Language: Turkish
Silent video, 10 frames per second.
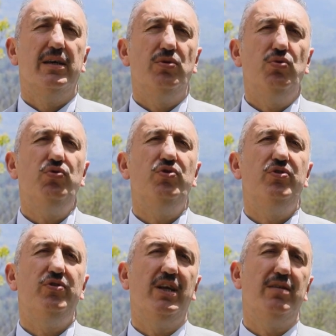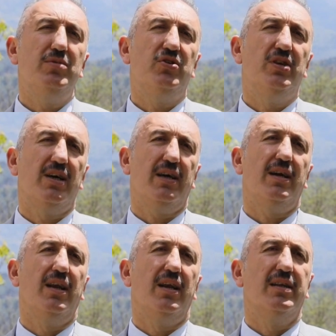170 dekar
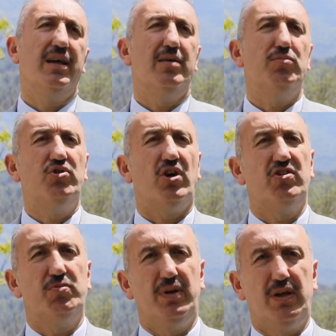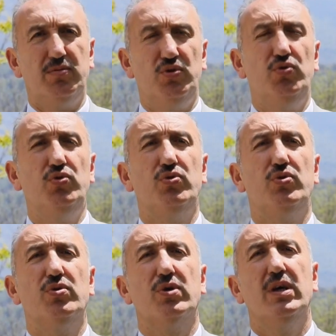alanda bu çalışmalarımızı
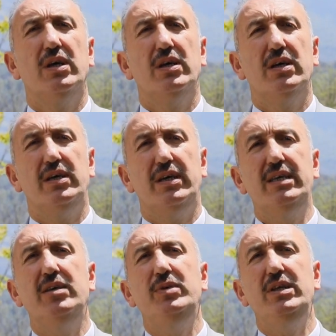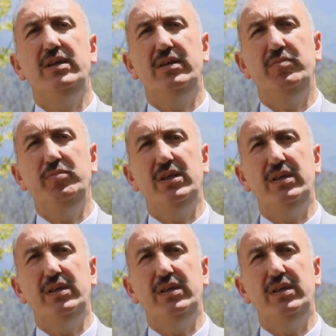yürüttük. 2021